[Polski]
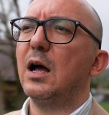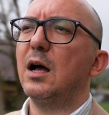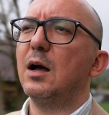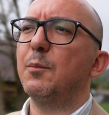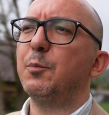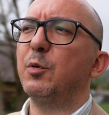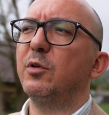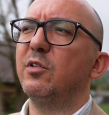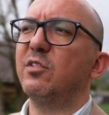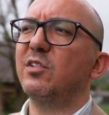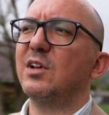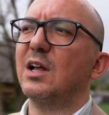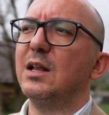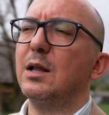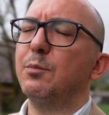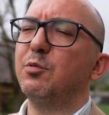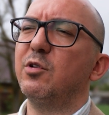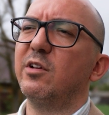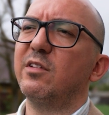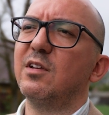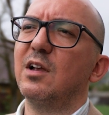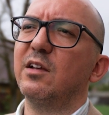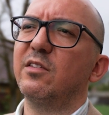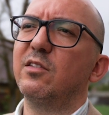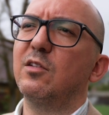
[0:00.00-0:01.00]
a pozyskane
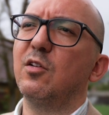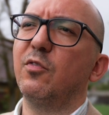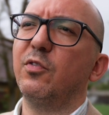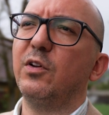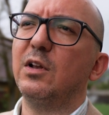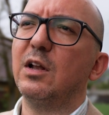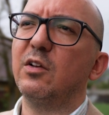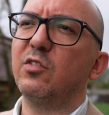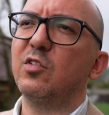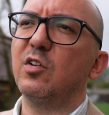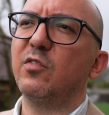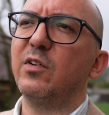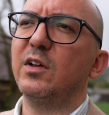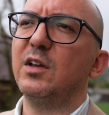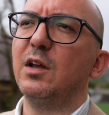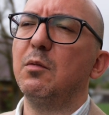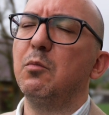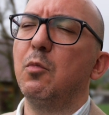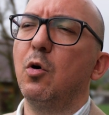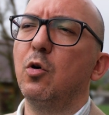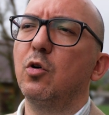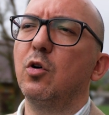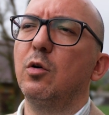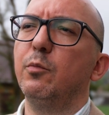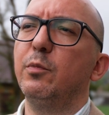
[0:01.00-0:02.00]
przez nas
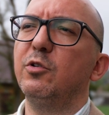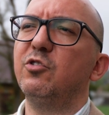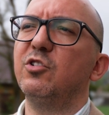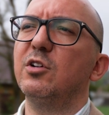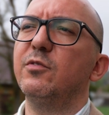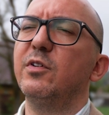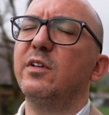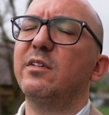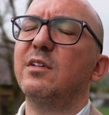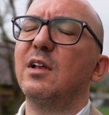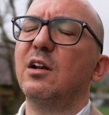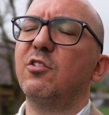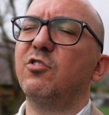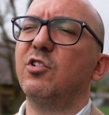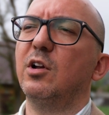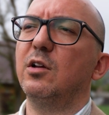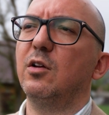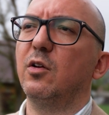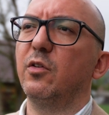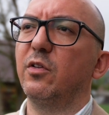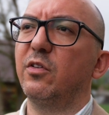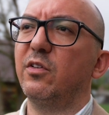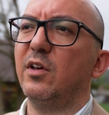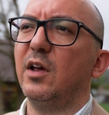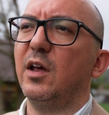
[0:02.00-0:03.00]
dofinansowania mogą być
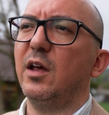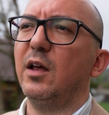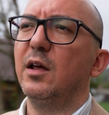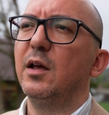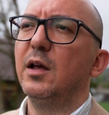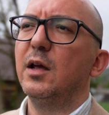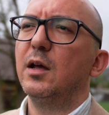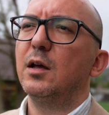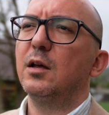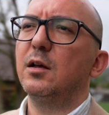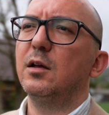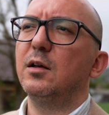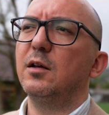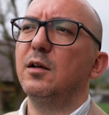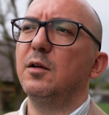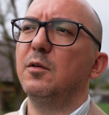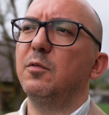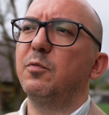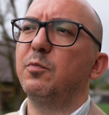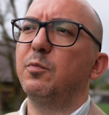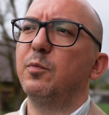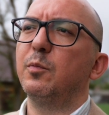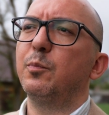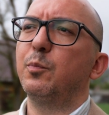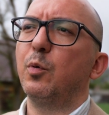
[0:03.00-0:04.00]
niewystarczające.
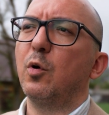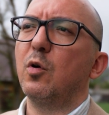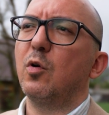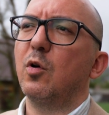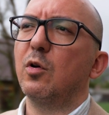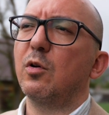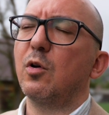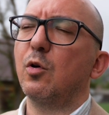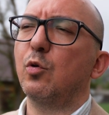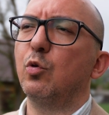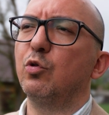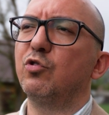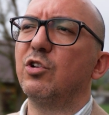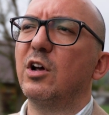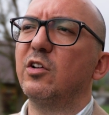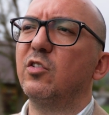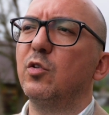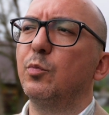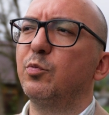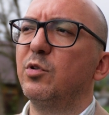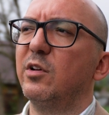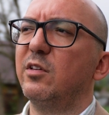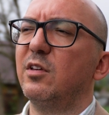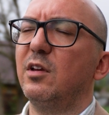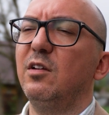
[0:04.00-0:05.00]
Y, po roku
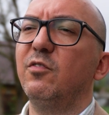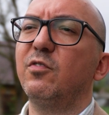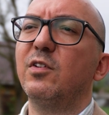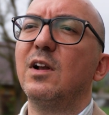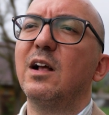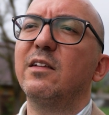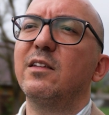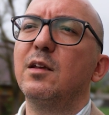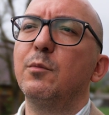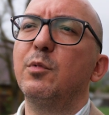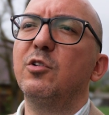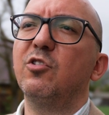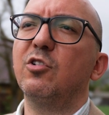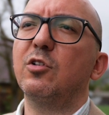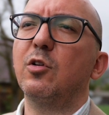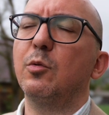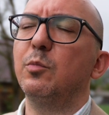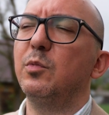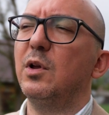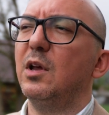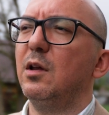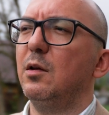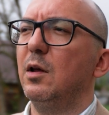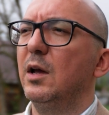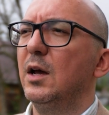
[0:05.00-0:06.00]
czasu przez inflację będzie
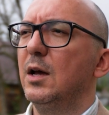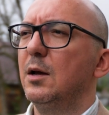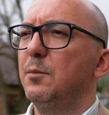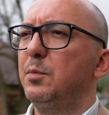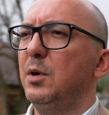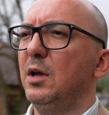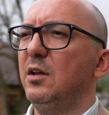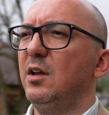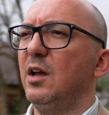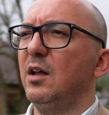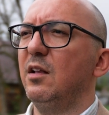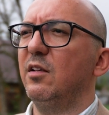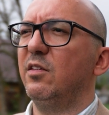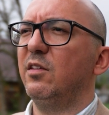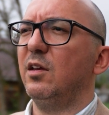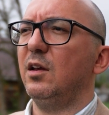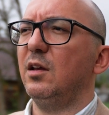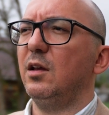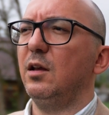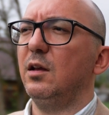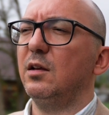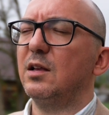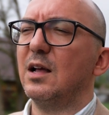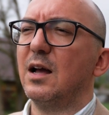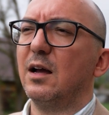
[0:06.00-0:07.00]
to mniej
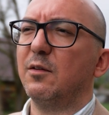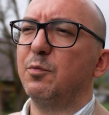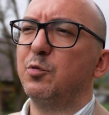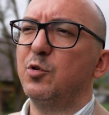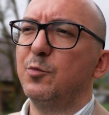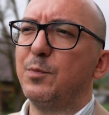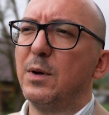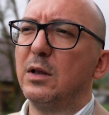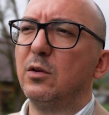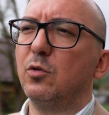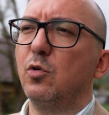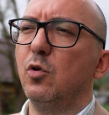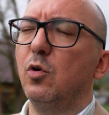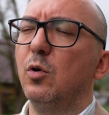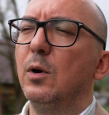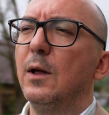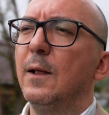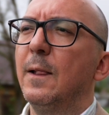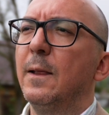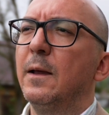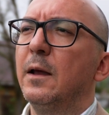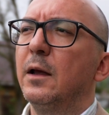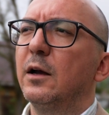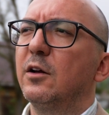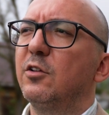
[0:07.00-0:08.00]
pieniędzy i tak w przypadku
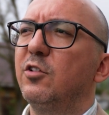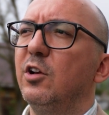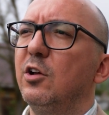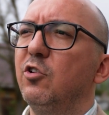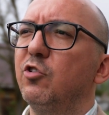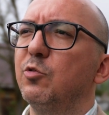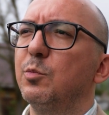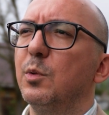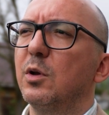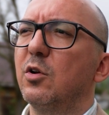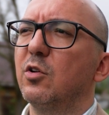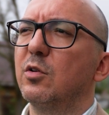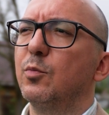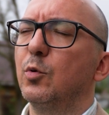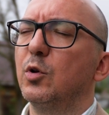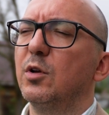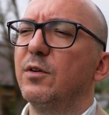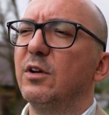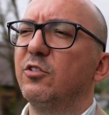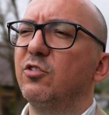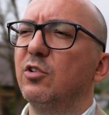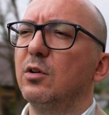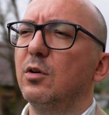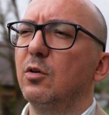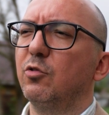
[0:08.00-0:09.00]
chcieliśmy
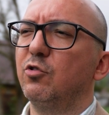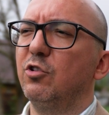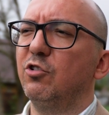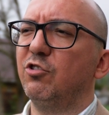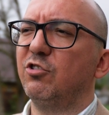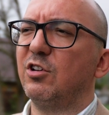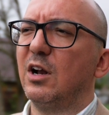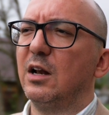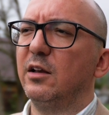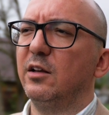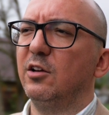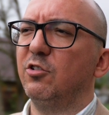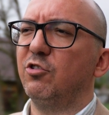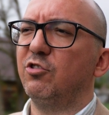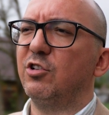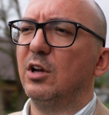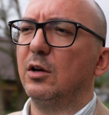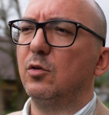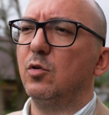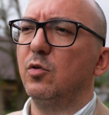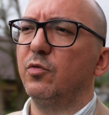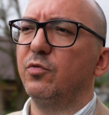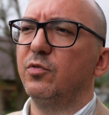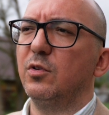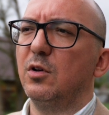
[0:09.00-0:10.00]
rozbudować oczyszczanie
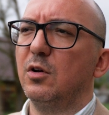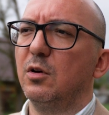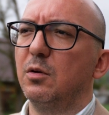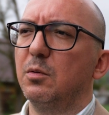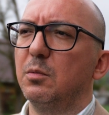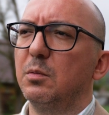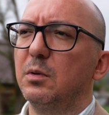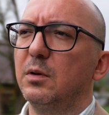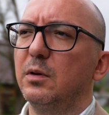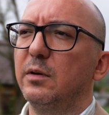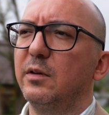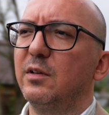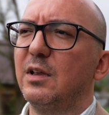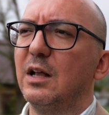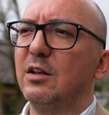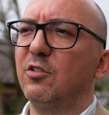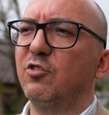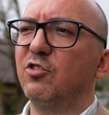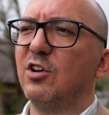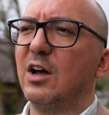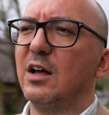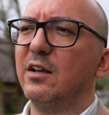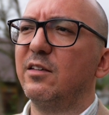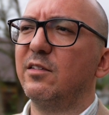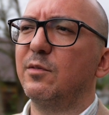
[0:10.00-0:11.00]
ścieków, no y,
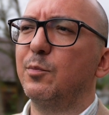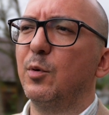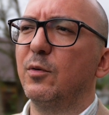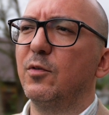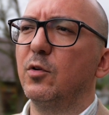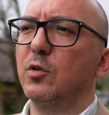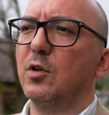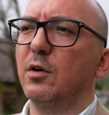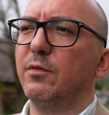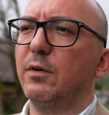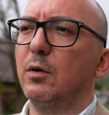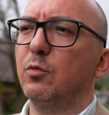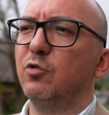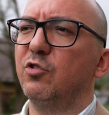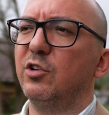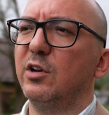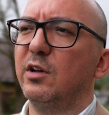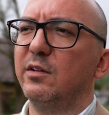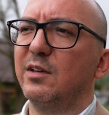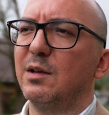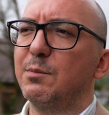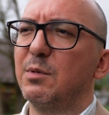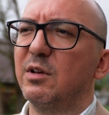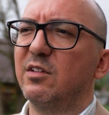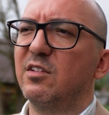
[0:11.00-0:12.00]
ten czas spowodował,
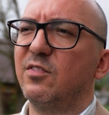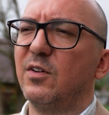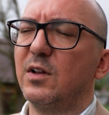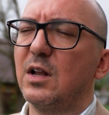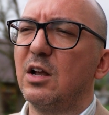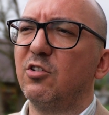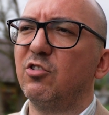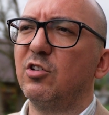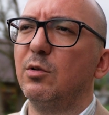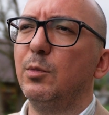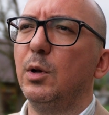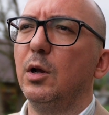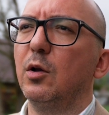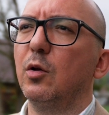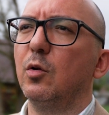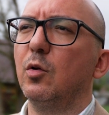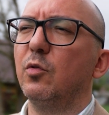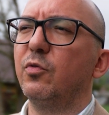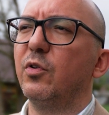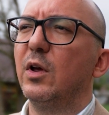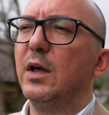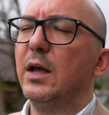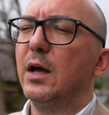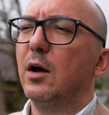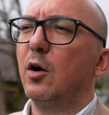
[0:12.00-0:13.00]
że zamiast 12
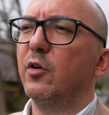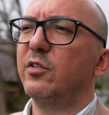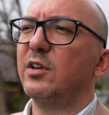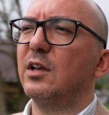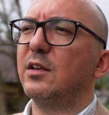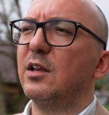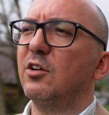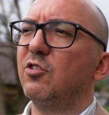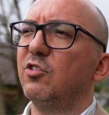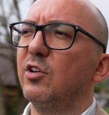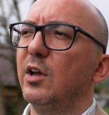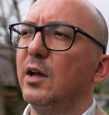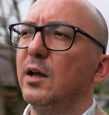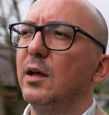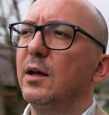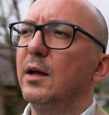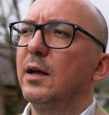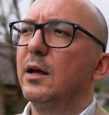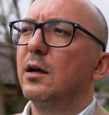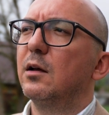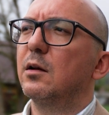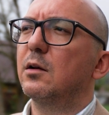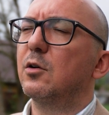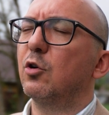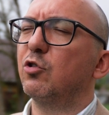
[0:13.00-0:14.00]
milionów ostatecznie
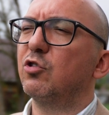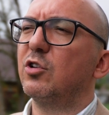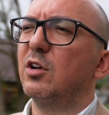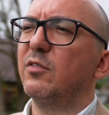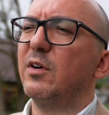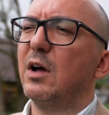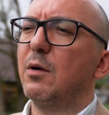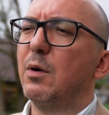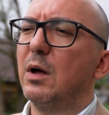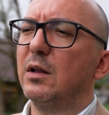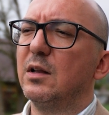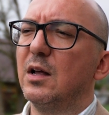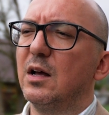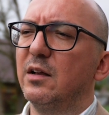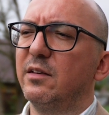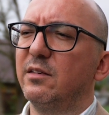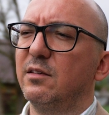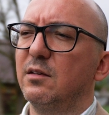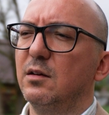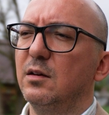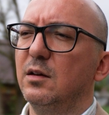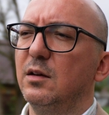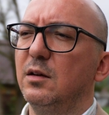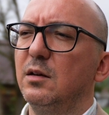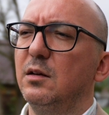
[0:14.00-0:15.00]
kosztowała
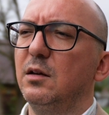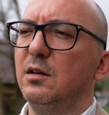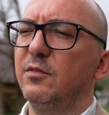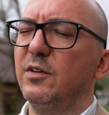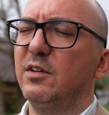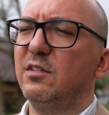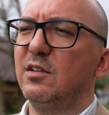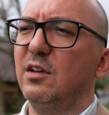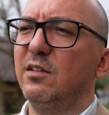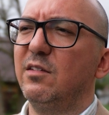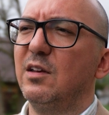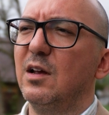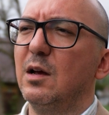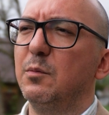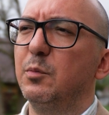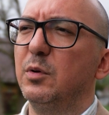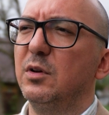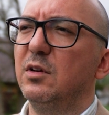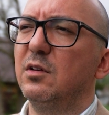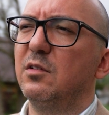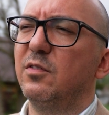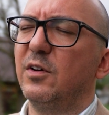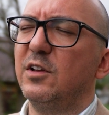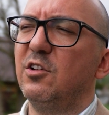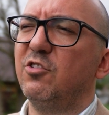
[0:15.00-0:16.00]
nas y, inwestycja,
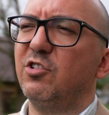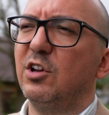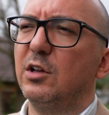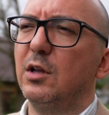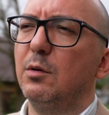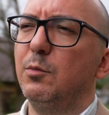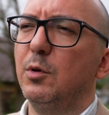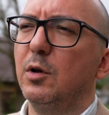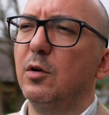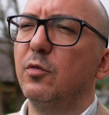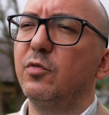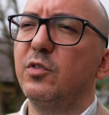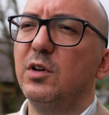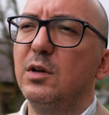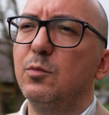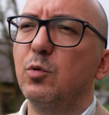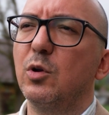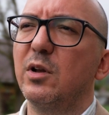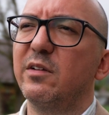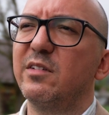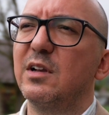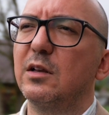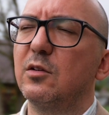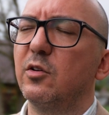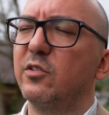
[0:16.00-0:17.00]
aby 27 milionów nie
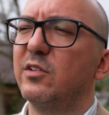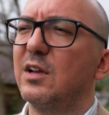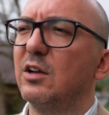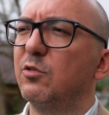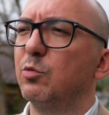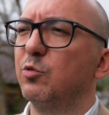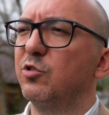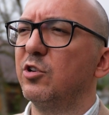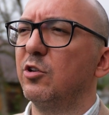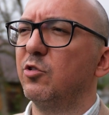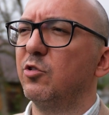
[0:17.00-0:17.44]
było nas na to stać,